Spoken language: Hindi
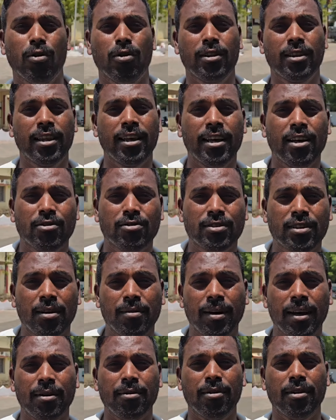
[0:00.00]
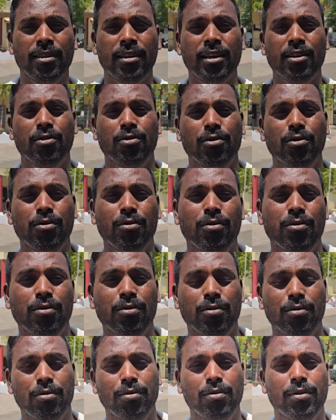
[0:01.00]
बोलते हैं उसका भाई बोलता है
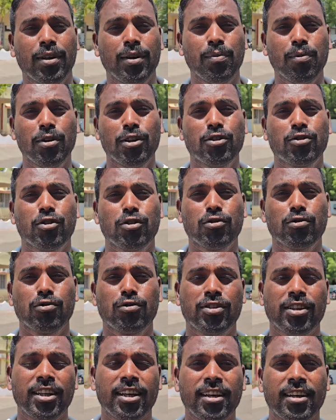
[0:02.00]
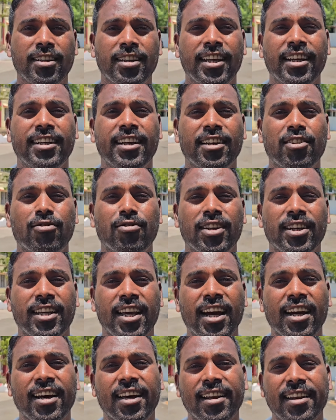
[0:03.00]
तूने पुलिस को सूचना दे के तूने
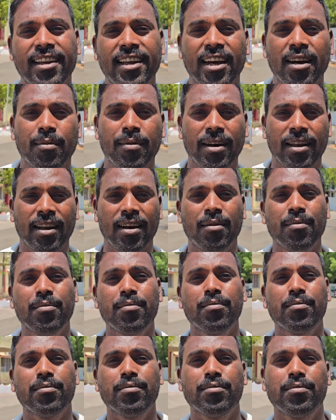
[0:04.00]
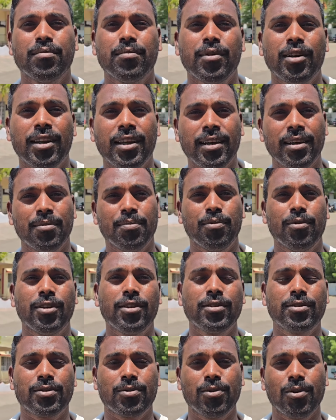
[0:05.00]
क्या कर लिया हमारा हम बोले
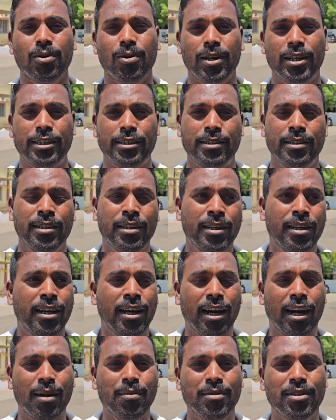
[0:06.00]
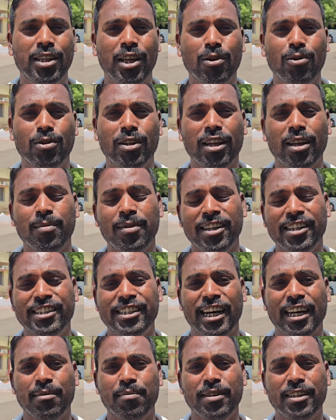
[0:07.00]
पुलिस को इस, हम इधर उधर हमारी
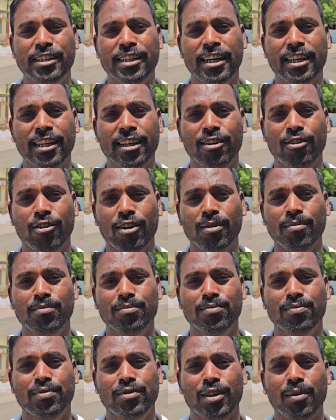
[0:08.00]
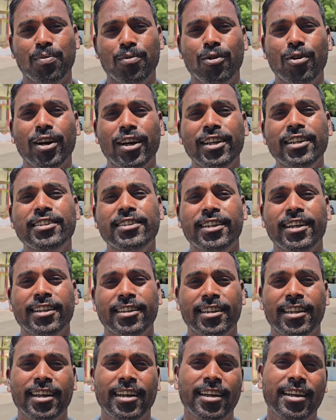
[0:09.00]
जान पहचान है और हम सबको खरीद
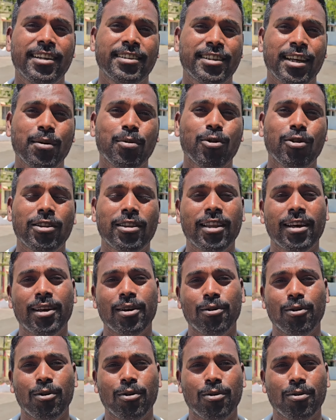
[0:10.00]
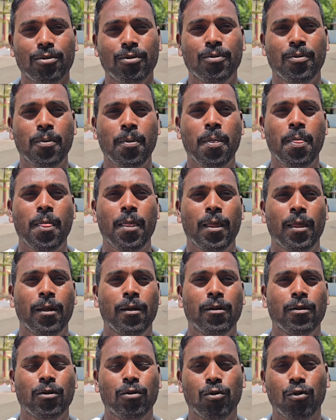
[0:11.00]
सकते ऐसा बोलता है वो
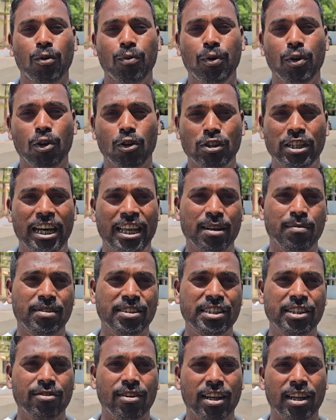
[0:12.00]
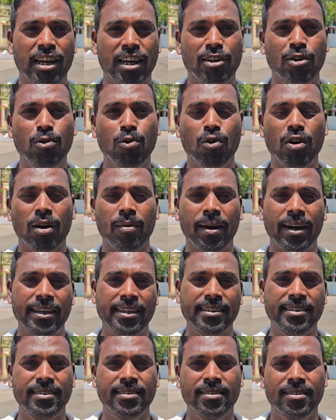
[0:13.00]
कौन वो फिरोज आरा मशीन वाला अन्नू का
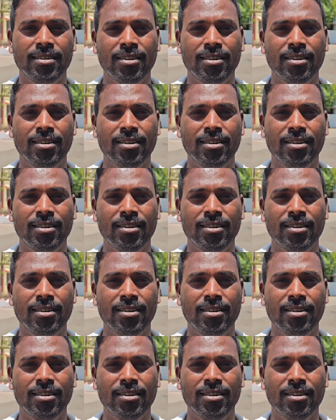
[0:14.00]
भाई